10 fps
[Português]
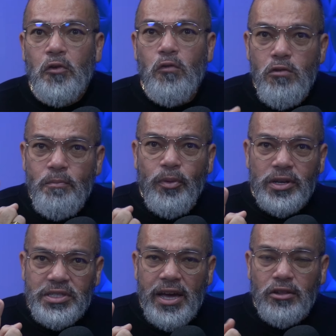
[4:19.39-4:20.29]

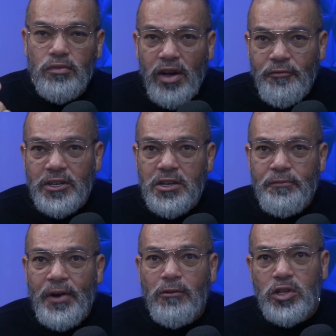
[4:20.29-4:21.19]
1% vai fazer
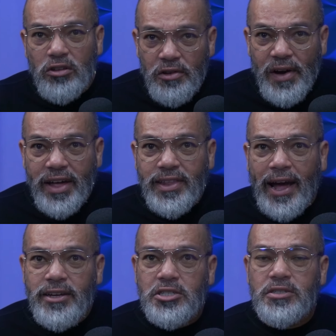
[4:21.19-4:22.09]
falta, então ele vai
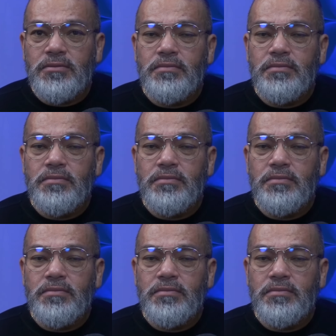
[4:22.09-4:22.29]
atrás.